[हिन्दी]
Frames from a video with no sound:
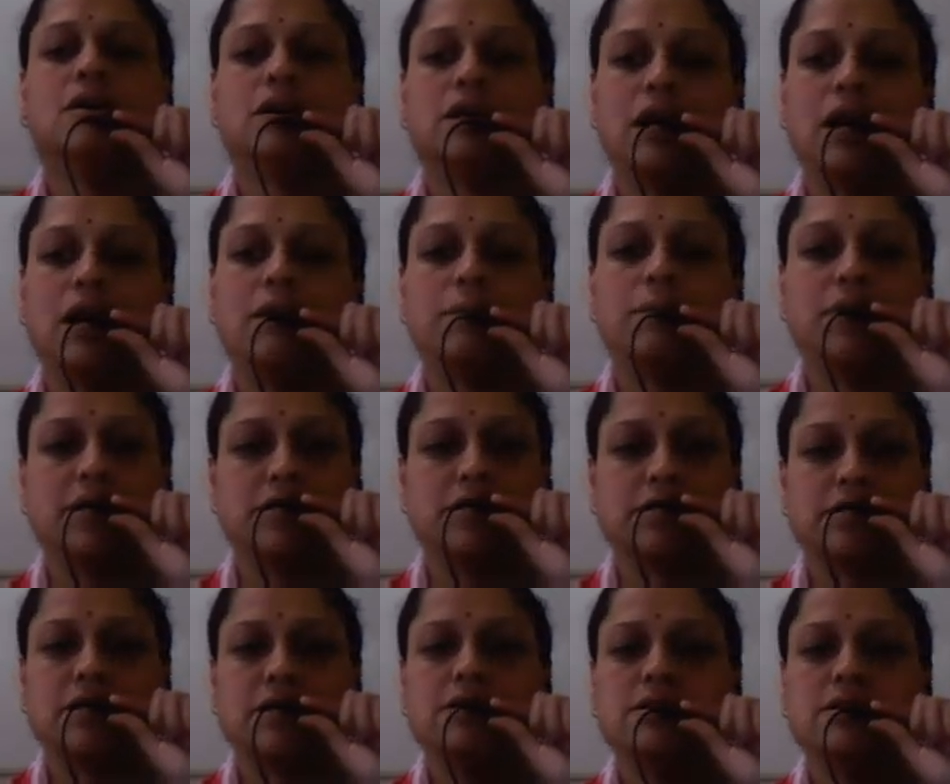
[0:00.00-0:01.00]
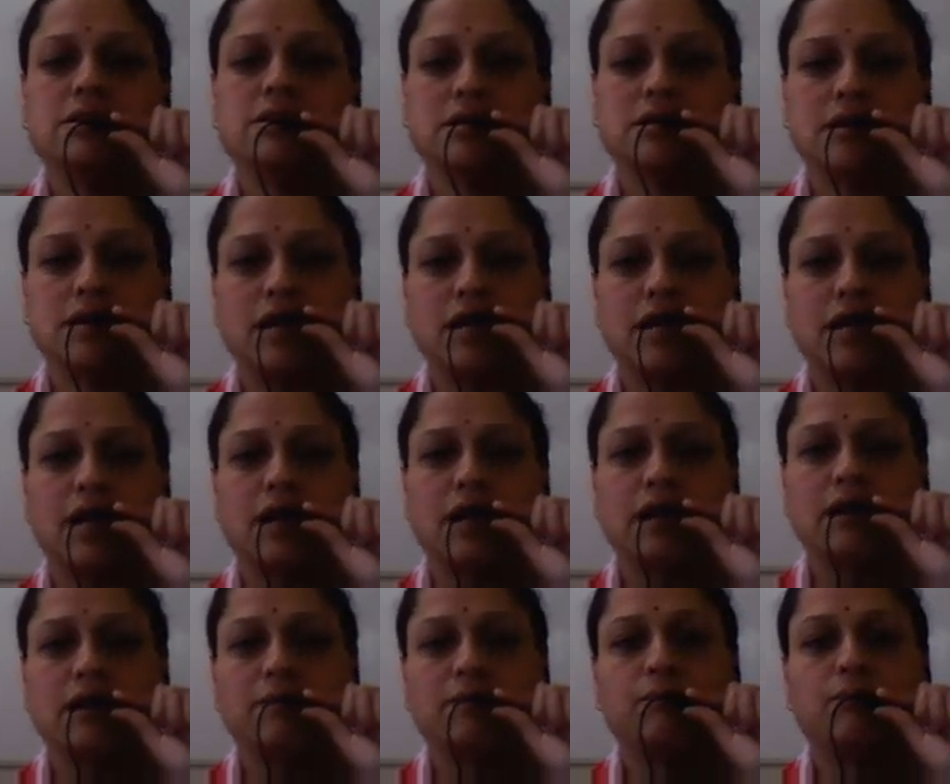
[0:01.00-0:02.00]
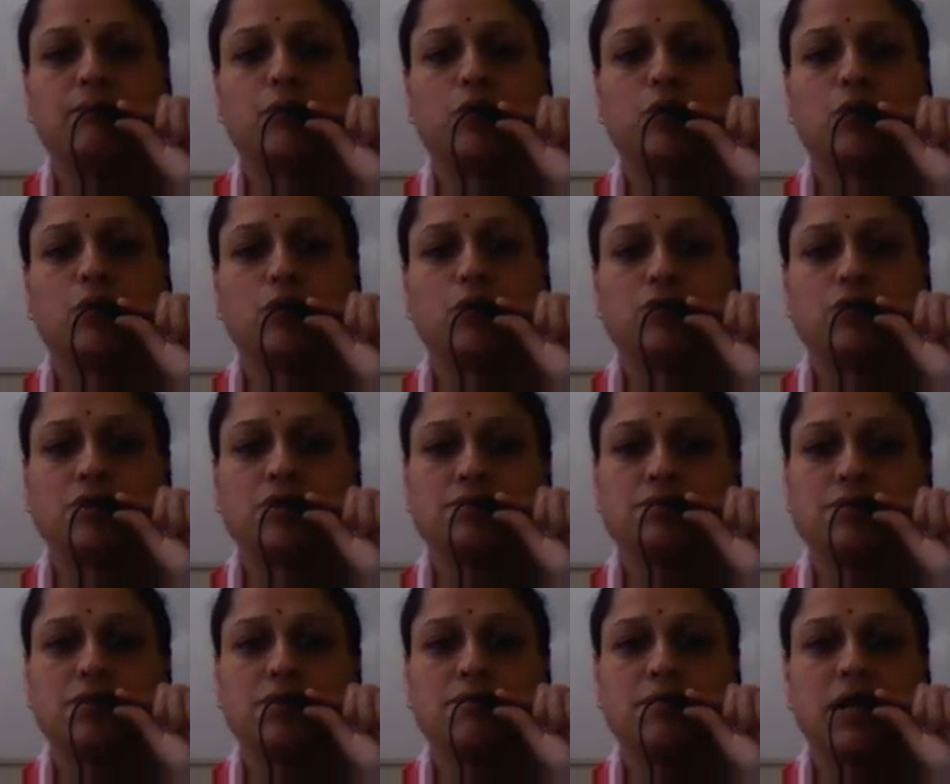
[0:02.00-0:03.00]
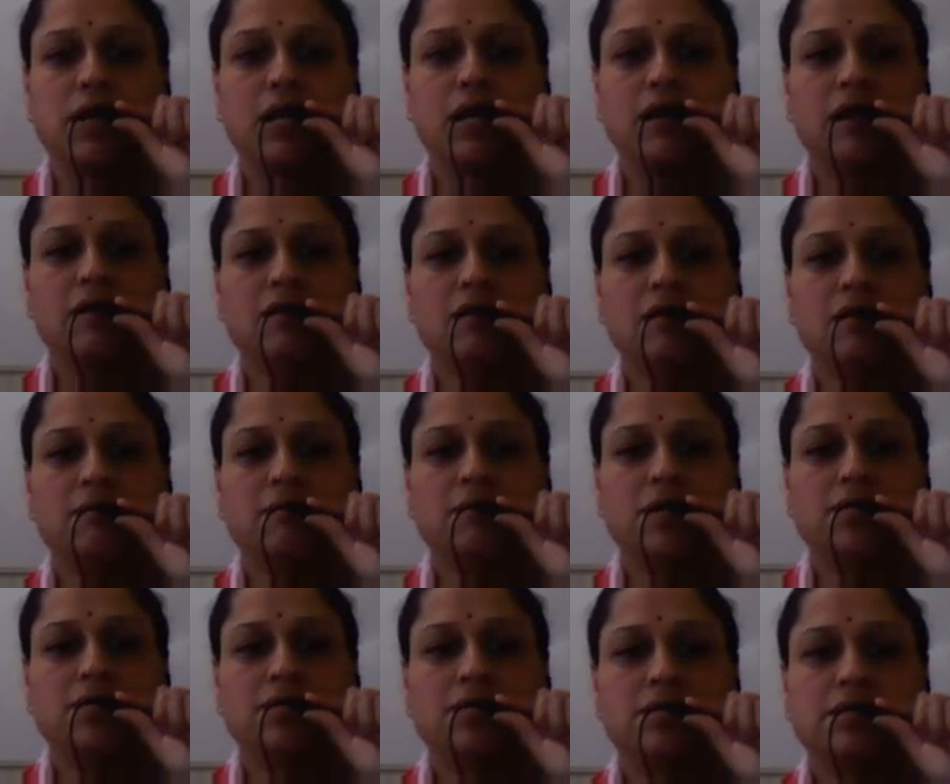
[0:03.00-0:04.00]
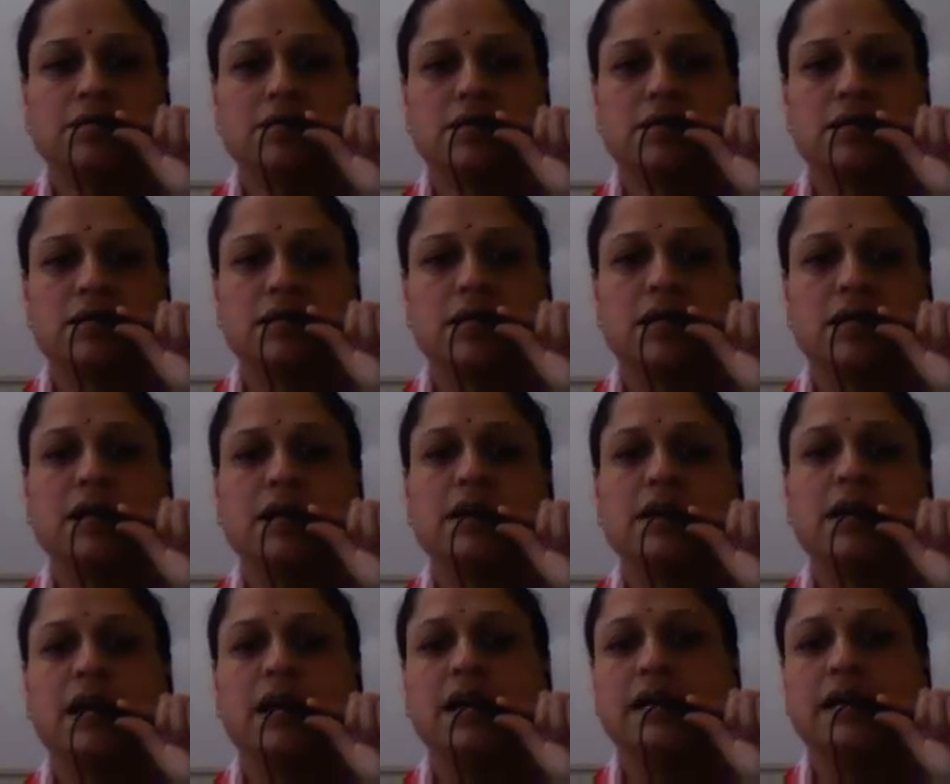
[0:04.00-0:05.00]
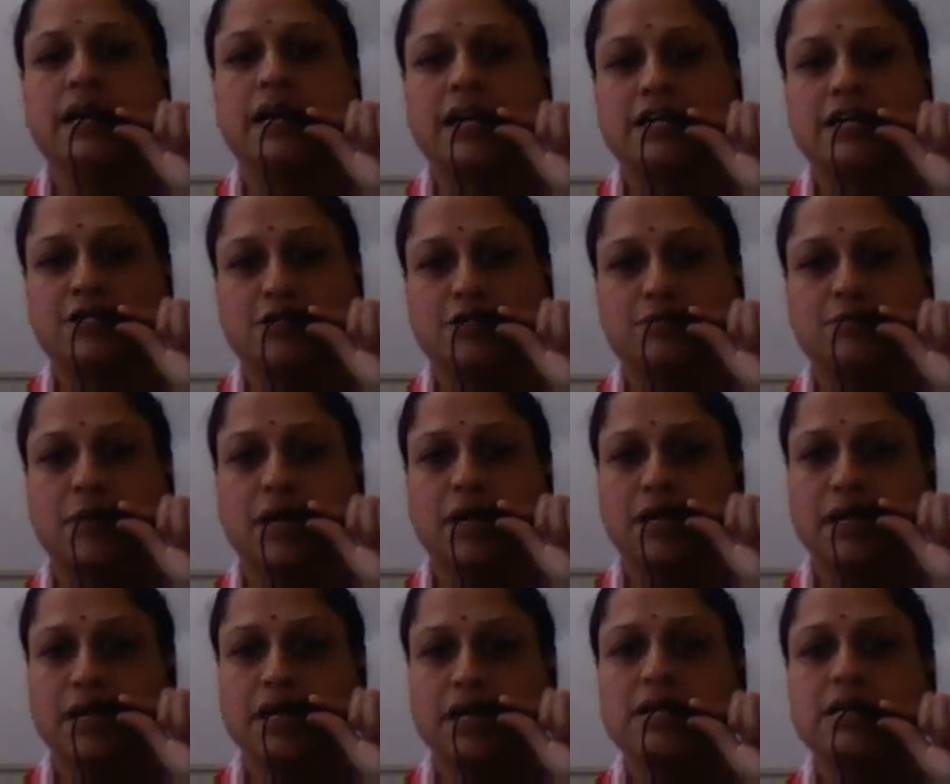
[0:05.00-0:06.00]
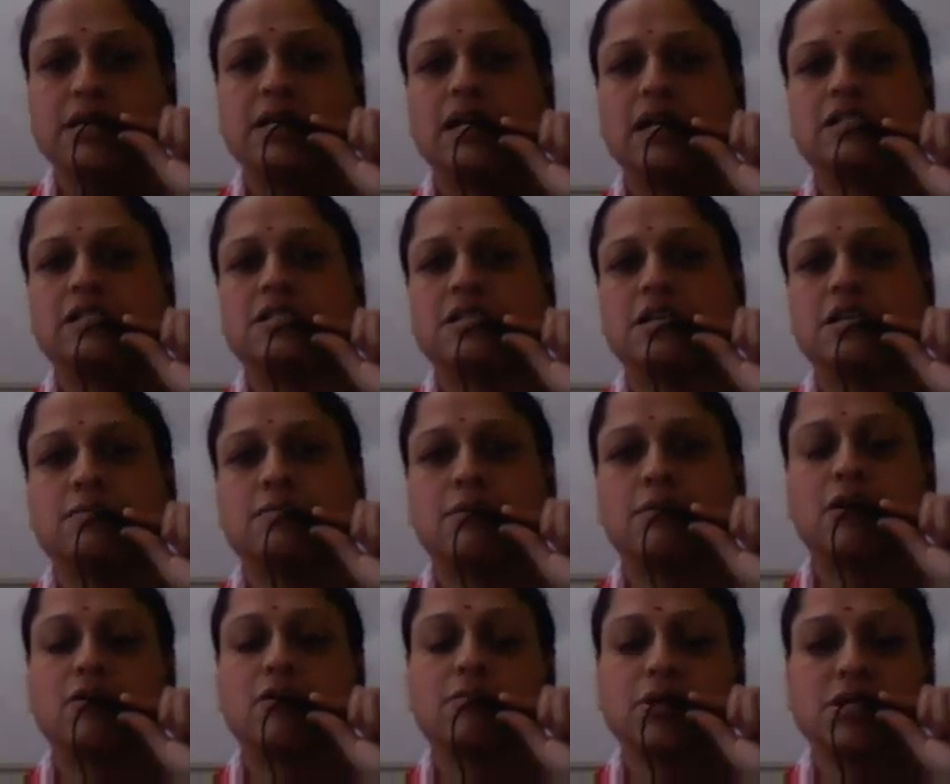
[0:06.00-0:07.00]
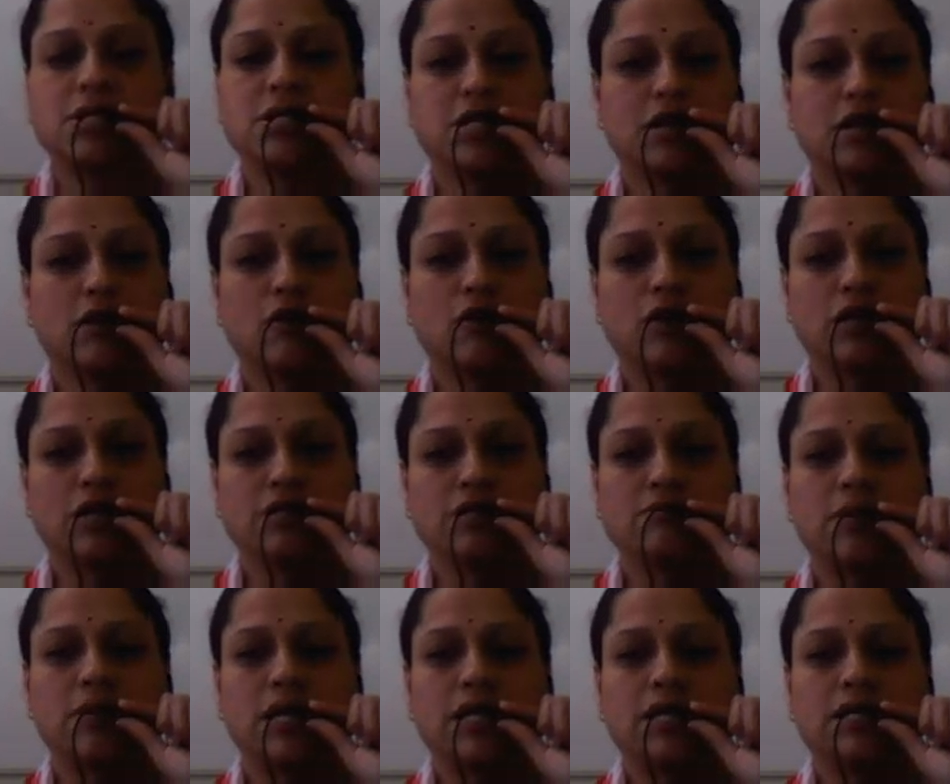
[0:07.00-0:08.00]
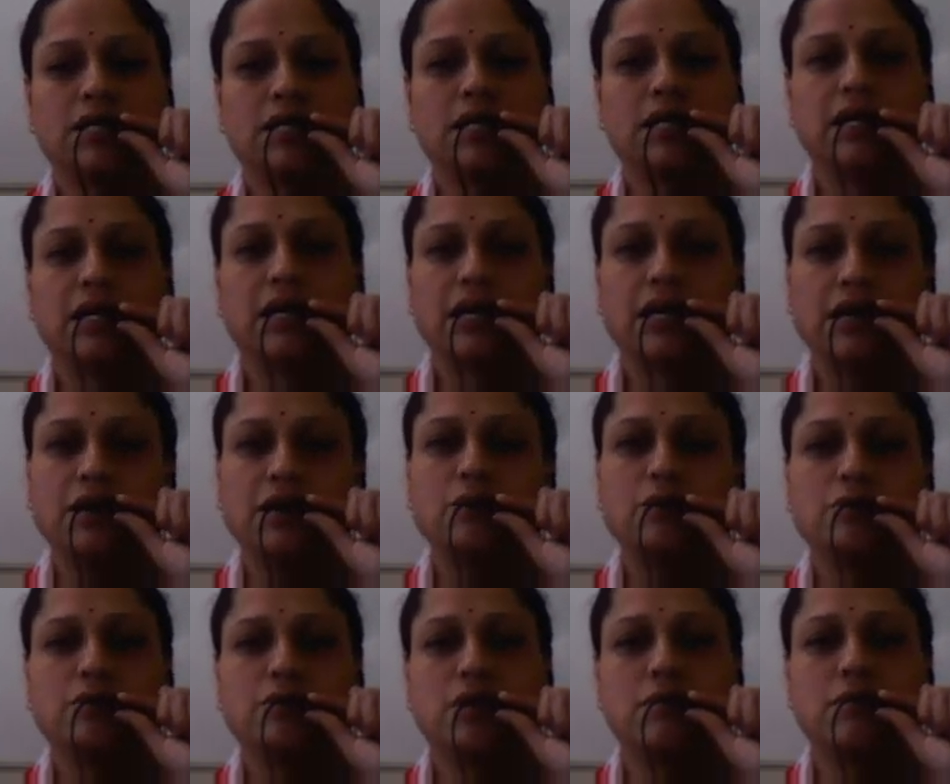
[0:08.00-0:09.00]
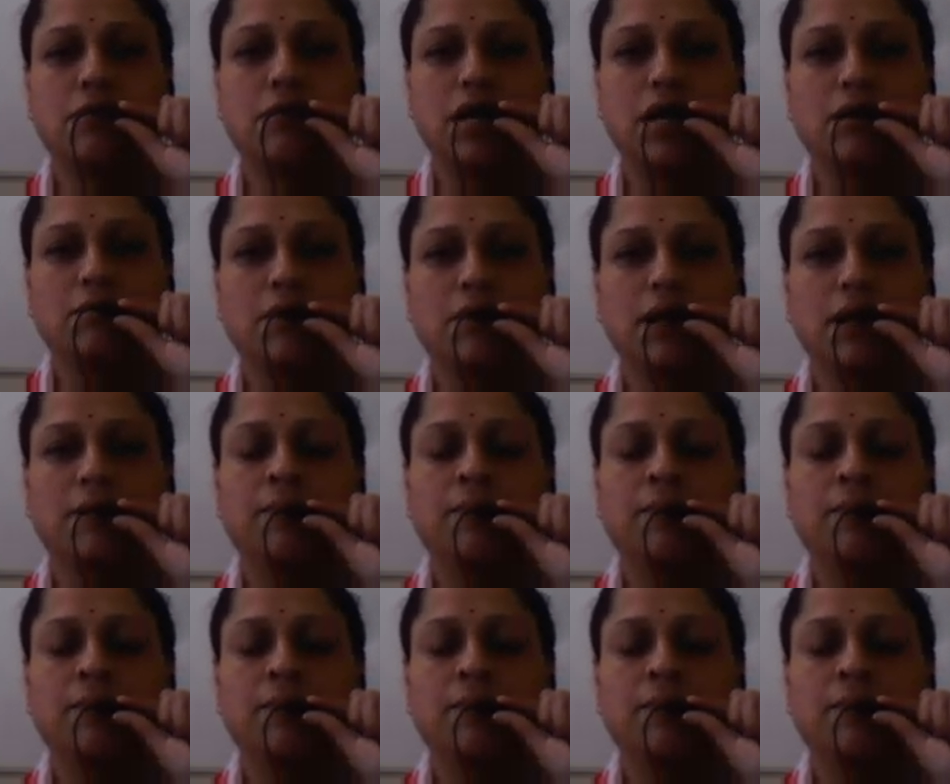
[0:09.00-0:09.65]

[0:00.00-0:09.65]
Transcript: यहाँ पे डिस्कस करेंगे तो सबसे पहले हम डिस्कस करते हैं गिल्ट एज्ड मार्केट या जिसे हम गवर्नमेंट सिक्योरिटीज़ मार्केट कह रहे हैं उसके बारे में